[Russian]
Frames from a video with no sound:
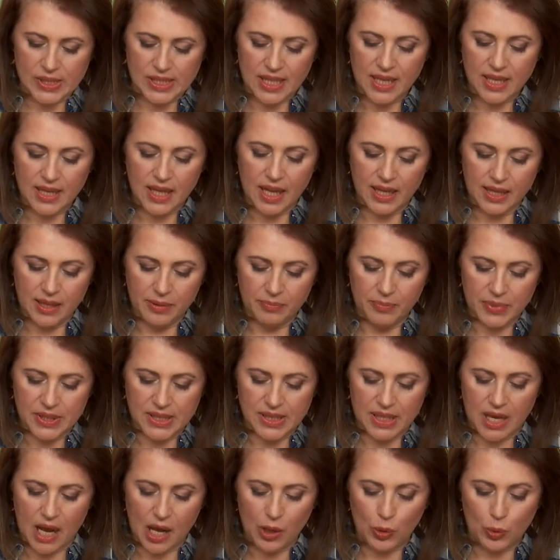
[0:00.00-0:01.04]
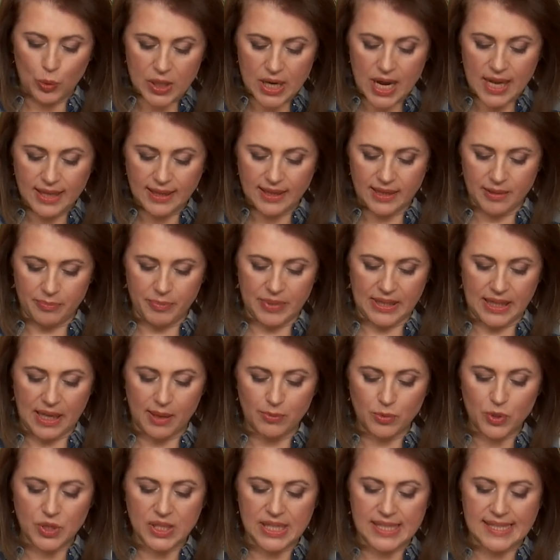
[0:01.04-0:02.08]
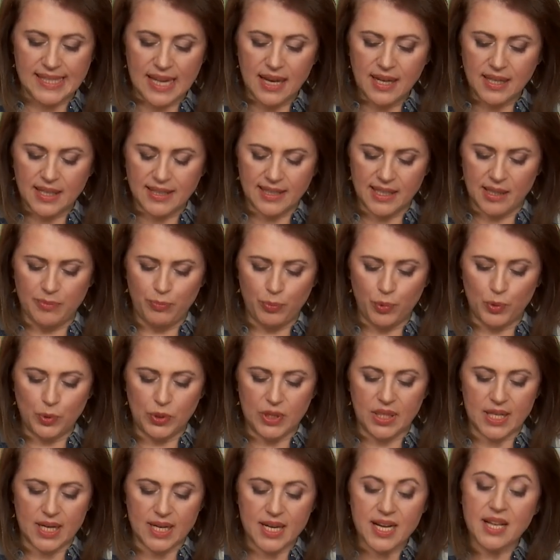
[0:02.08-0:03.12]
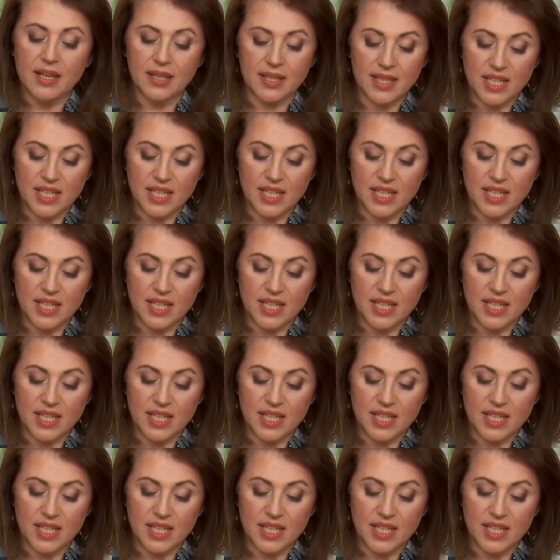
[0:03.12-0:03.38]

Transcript: с ней надо быть аккуратно, потому что сахарная пудра